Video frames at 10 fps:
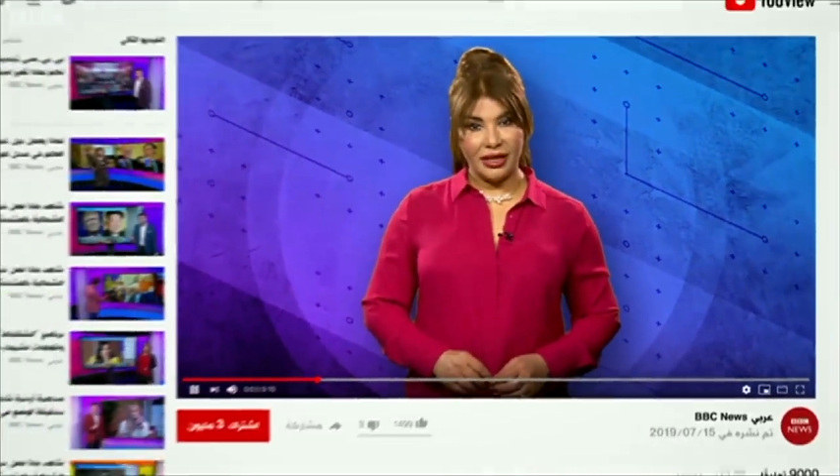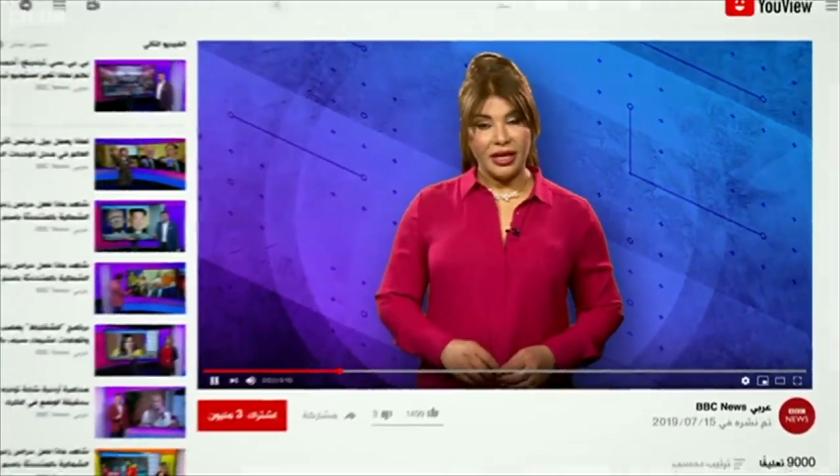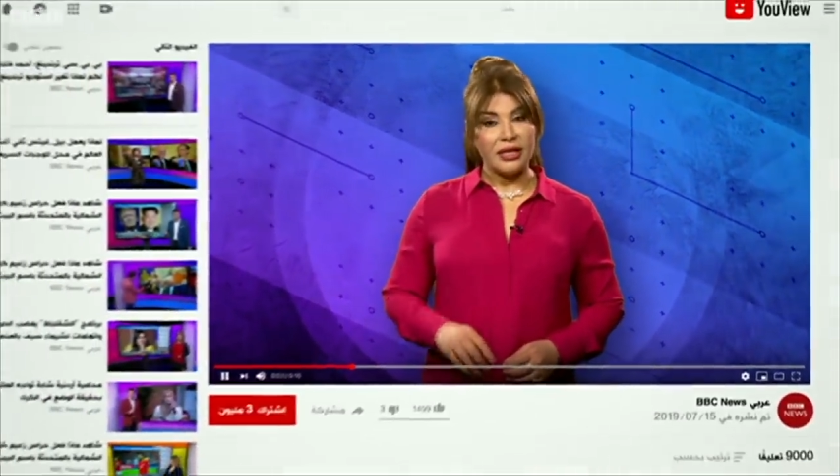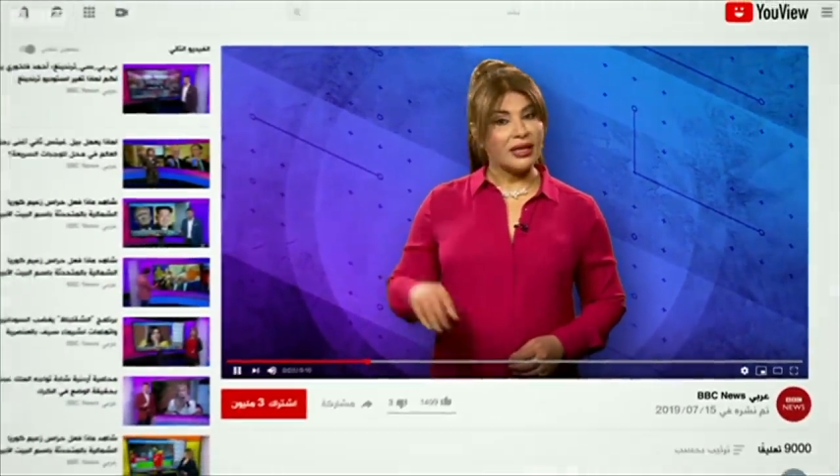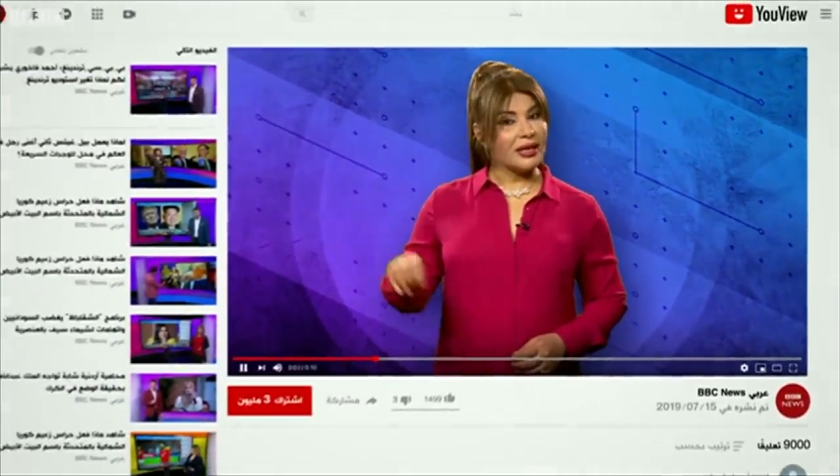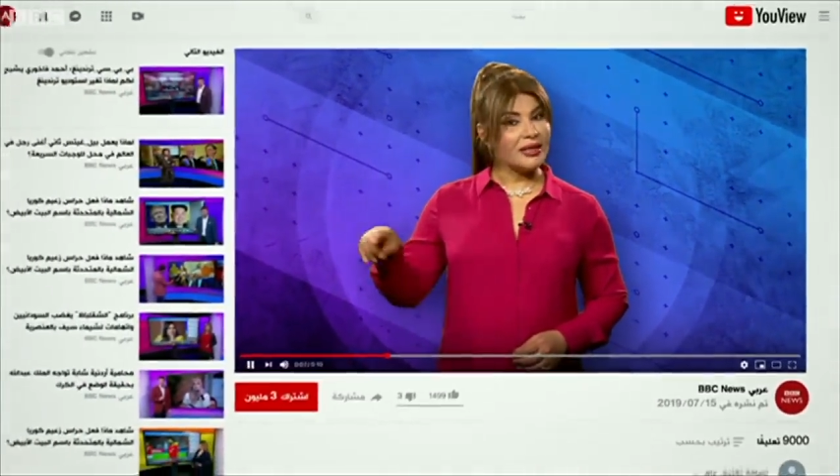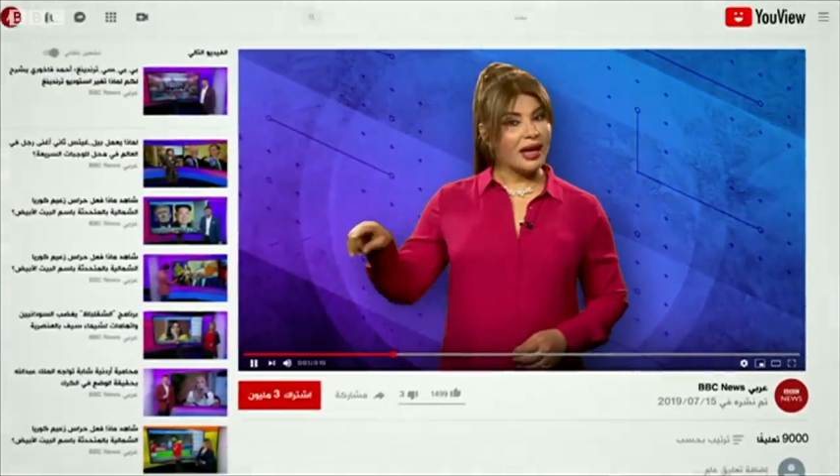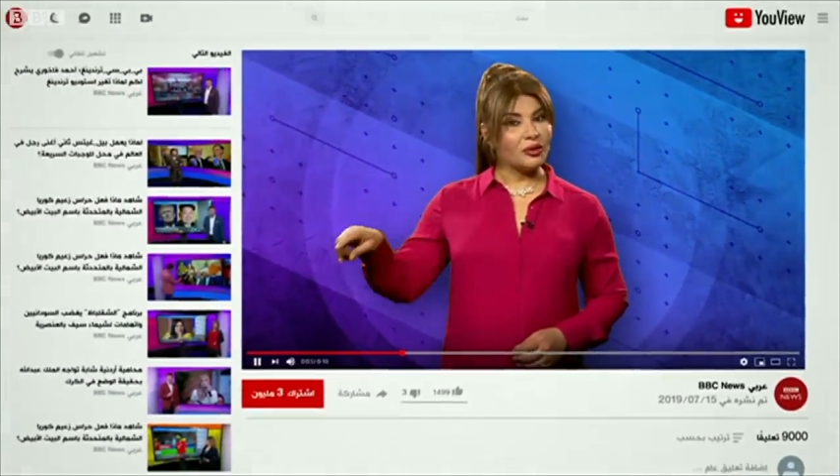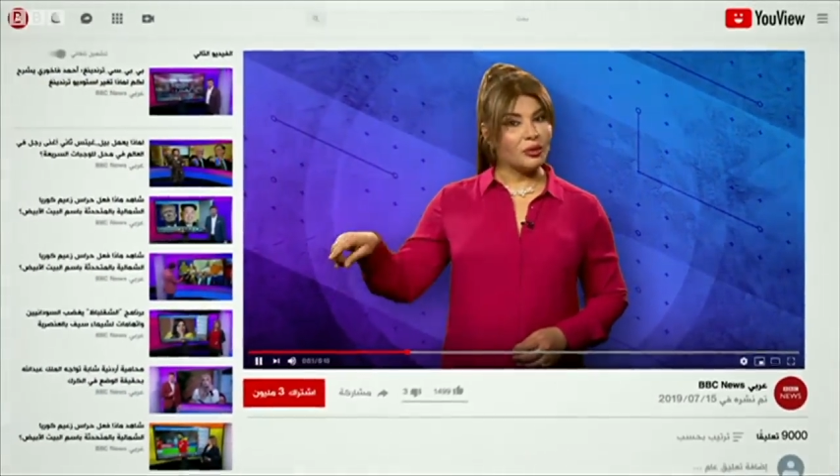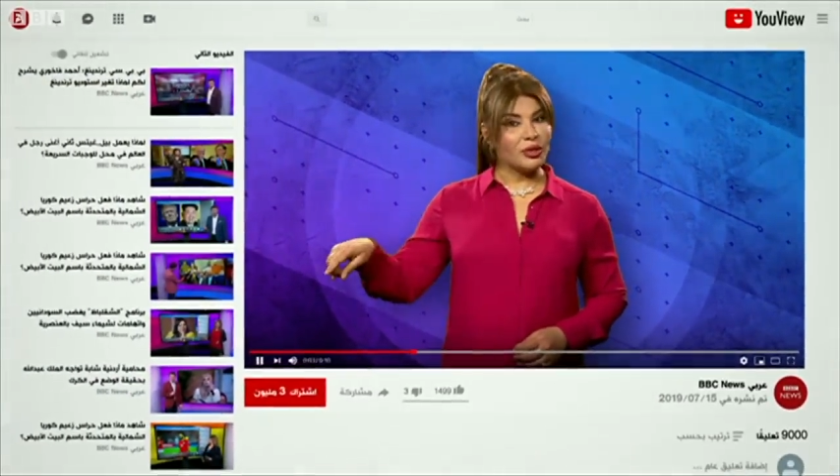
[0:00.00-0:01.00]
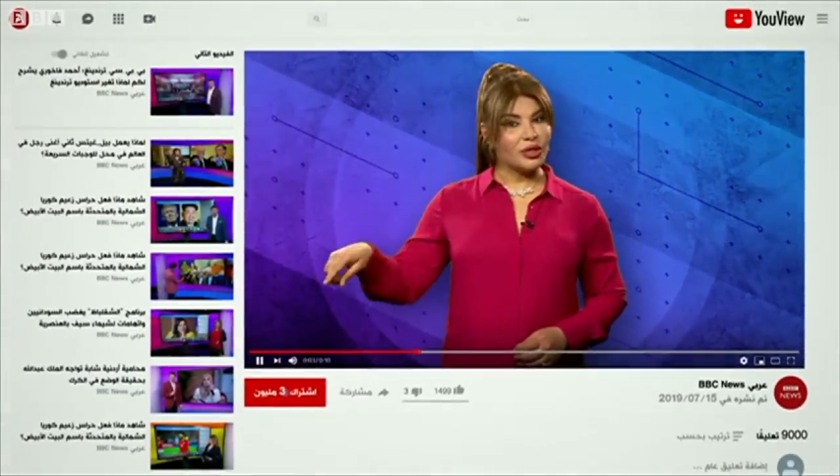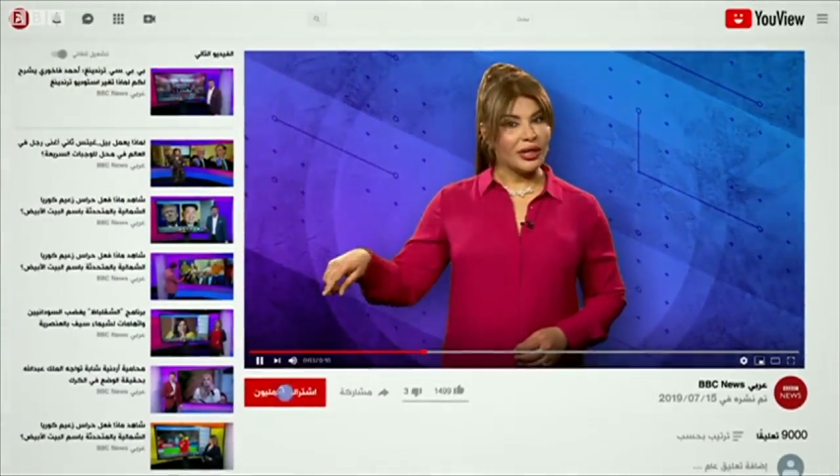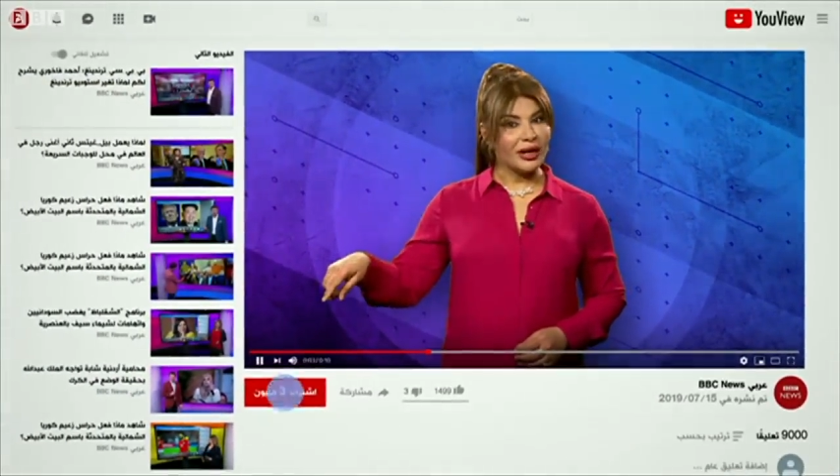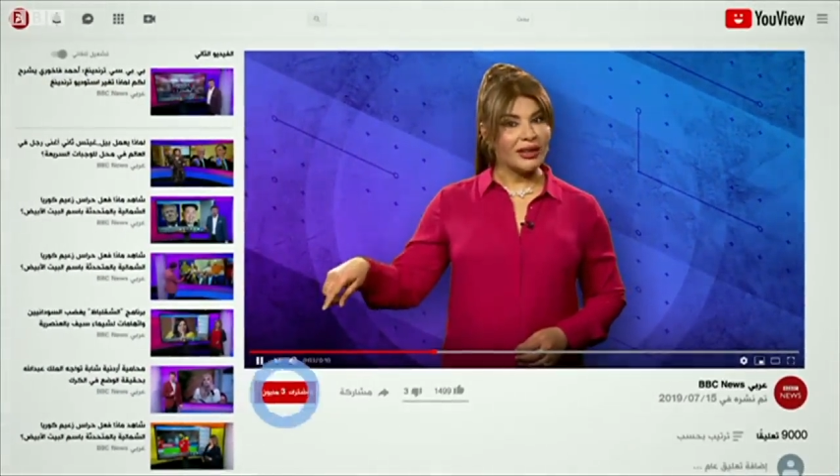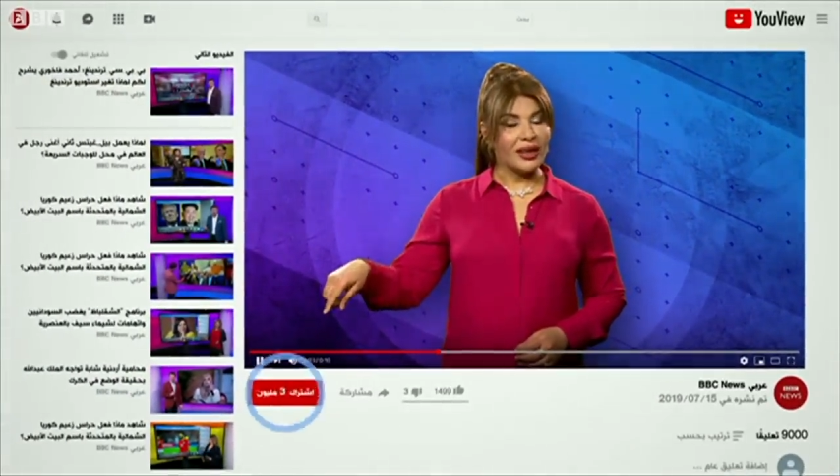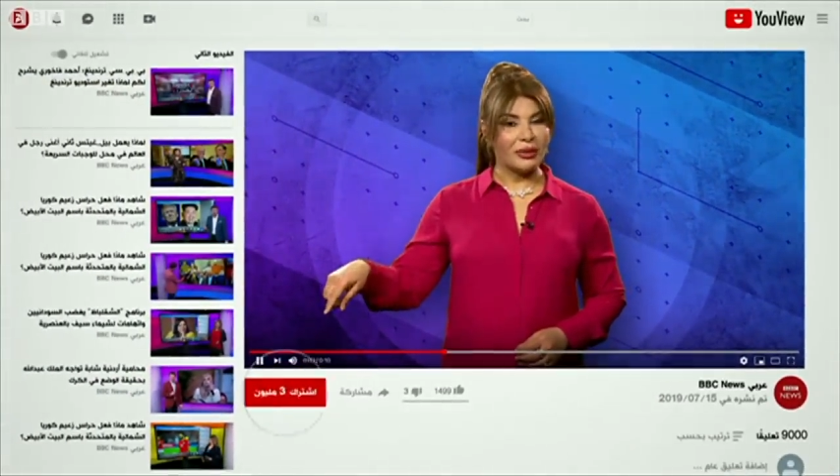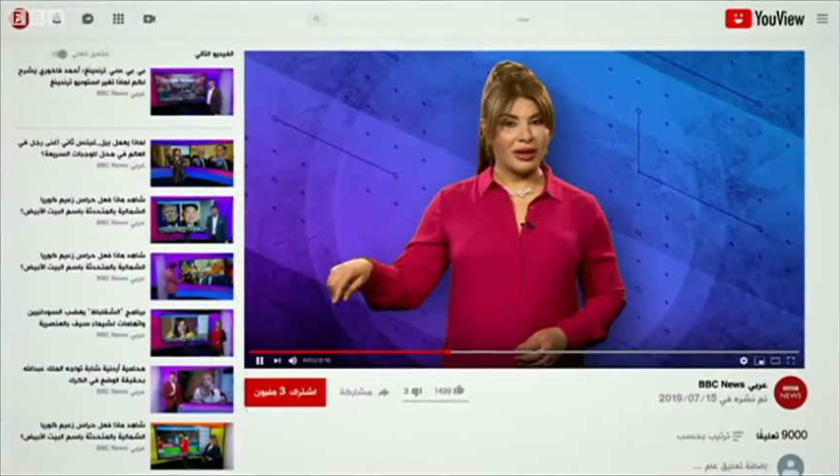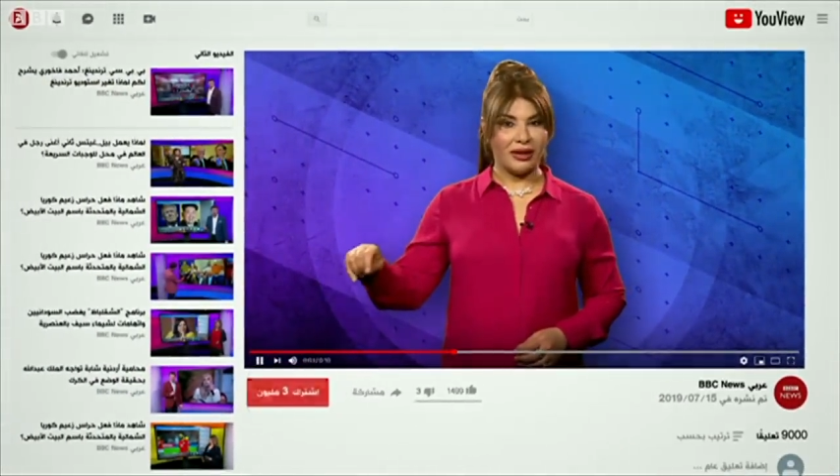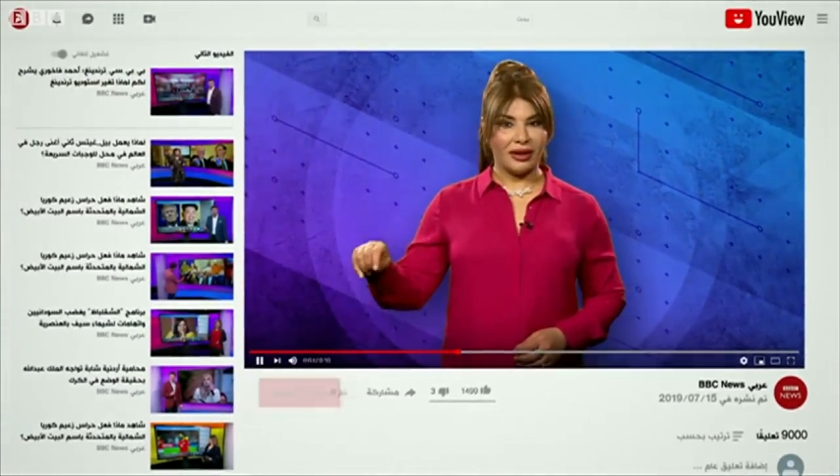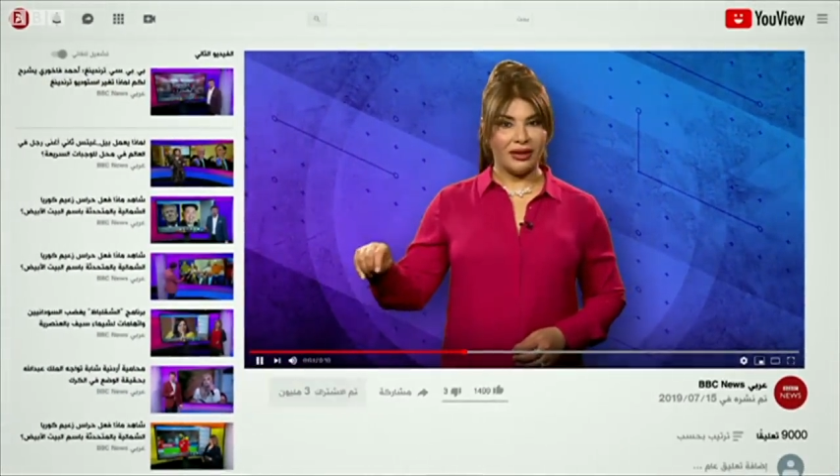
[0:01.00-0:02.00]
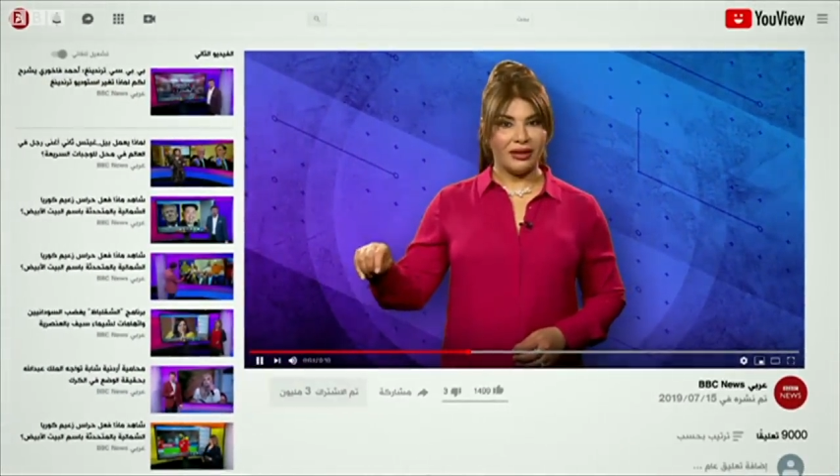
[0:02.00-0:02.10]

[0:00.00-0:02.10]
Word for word: سنسعد باشتراكك بالقناه